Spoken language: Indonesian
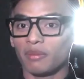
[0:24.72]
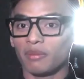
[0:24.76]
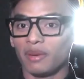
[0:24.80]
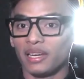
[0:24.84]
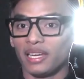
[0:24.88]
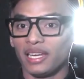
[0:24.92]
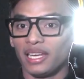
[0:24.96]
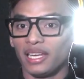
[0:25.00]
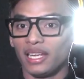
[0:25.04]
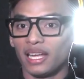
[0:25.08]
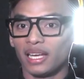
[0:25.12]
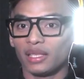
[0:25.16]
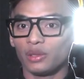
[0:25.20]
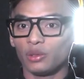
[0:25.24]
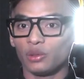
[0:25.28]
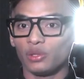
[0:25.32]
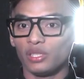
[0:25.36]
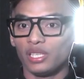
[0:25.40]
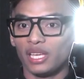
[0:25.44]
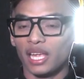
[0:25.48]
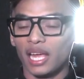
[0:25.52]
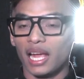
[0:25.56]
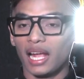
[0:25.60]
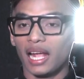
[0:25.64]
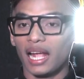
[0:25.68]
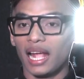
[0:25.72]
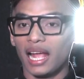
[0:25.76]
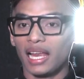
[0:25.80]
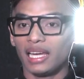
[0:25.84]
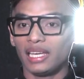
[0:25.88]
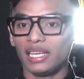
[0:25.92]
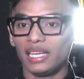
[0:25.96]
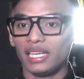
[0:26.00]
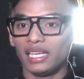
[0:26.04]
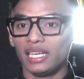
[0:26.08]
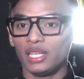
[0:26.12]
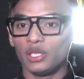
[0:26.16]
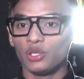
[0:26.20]
yang meninggal dunia
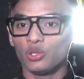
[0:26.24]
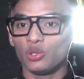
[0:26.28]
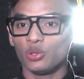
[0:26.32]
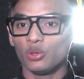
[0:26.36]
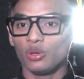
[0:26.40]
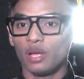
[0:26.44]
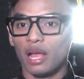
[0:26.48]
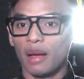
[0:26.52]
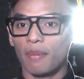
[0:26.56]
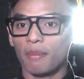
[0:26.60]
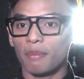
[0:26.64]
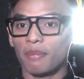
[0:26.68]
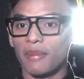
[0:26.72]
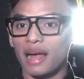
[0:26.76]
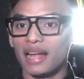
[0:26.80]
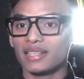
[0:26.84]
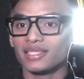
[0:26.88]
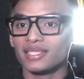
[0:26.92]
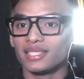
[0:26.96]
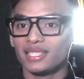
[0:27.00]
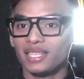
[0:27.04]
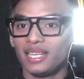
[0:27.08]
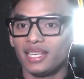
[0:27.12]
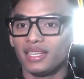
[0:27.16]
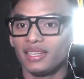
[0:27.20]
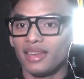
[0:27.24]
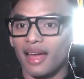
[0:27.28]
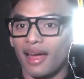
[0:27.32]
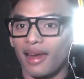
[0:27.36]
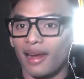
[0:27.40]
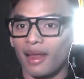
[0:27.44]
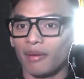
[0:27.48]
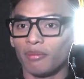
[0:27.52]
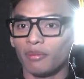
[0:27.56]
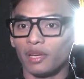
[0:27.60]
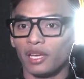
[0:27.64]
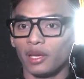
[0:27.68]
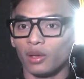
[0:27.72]
kali ini juga masih
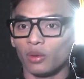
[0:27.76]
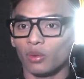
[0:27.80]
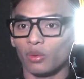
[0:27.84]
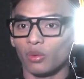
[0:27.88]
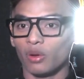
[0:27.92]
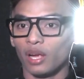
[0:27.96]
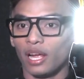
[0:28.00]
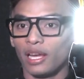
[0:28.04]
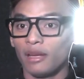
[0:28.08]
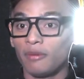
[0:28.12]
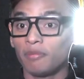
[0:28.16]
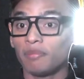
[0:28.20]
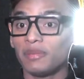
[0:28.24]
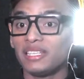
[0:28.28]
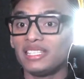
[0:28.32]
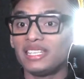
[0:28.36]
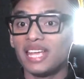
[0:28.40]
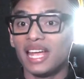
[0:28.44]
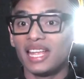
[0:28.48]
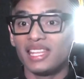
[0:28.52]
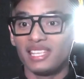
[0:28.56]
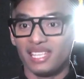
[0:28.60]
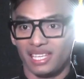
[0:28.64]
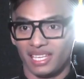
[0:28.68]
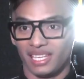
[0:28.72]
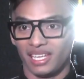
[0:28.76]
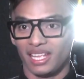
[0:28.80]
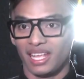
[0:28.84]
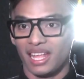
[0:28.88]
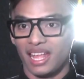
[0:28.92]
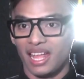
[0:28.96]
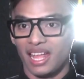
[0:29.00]
dalam lingkungan penyanyi